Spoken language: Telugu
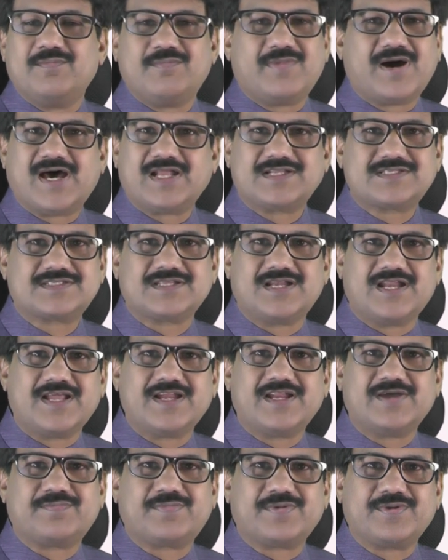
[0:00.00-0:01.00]

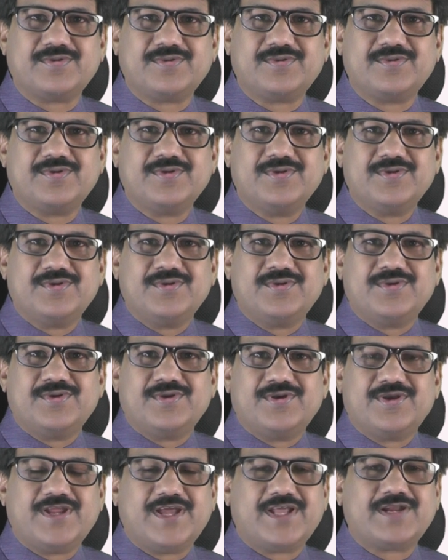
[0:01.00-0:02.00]
మార్చలేనప్పుడు
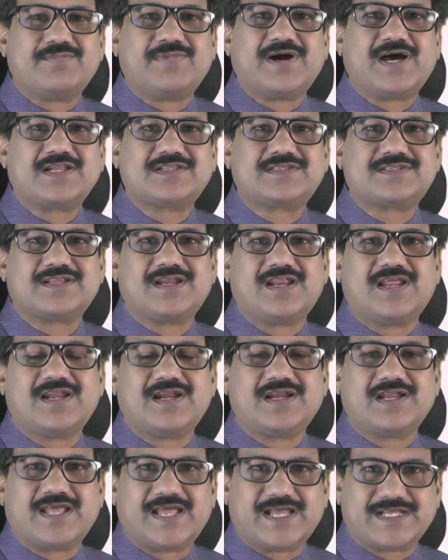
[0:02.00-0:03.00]
నేను
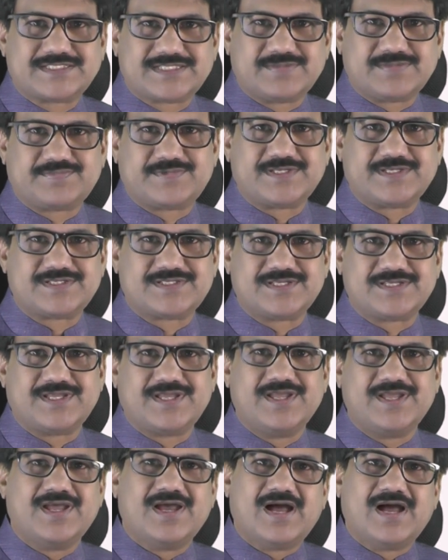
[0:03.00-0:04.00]
మార్చలేనని యాక్సెప్ట్ చేసి
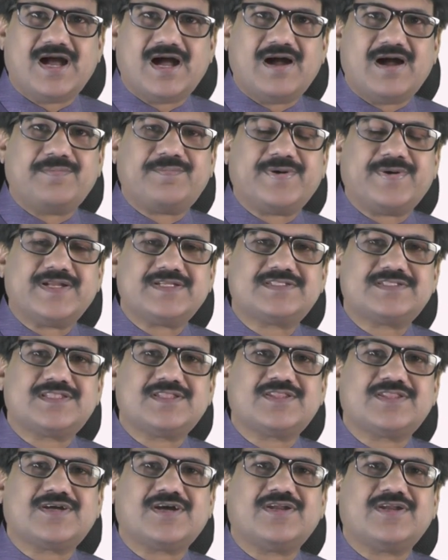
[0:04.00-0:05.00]
ఆ
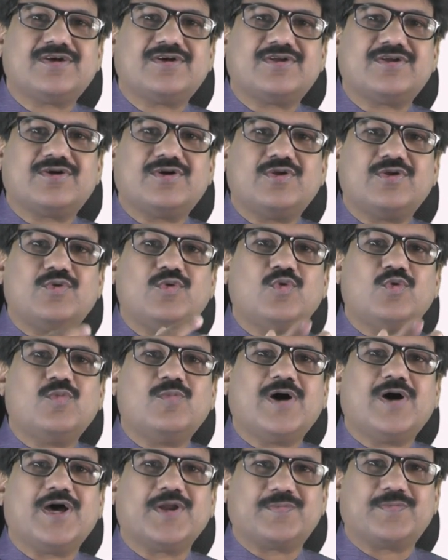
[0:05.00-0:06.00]
పరిస్థితి కనుక నువ్వు
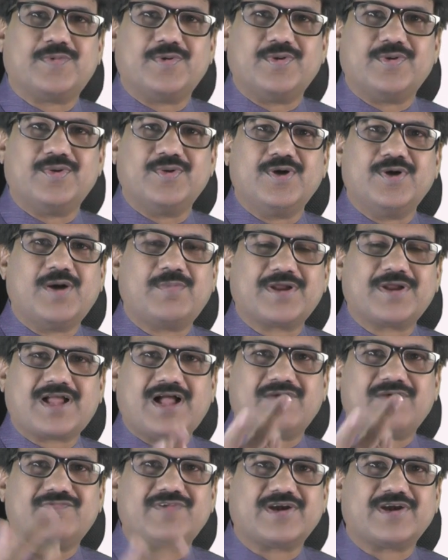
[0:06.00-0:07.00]
మారిపో అప్పుడు
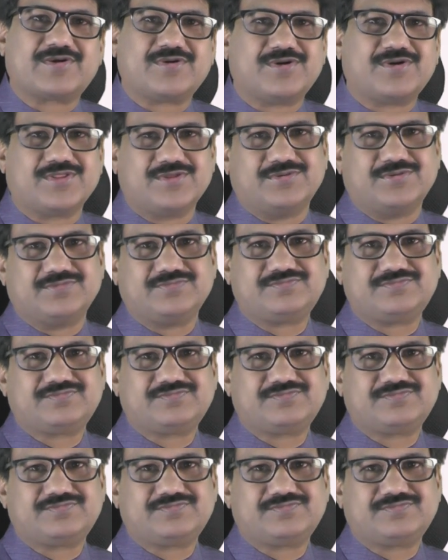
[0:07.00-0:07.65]
కాన్ఫ్లిక్ట్ ఉండదు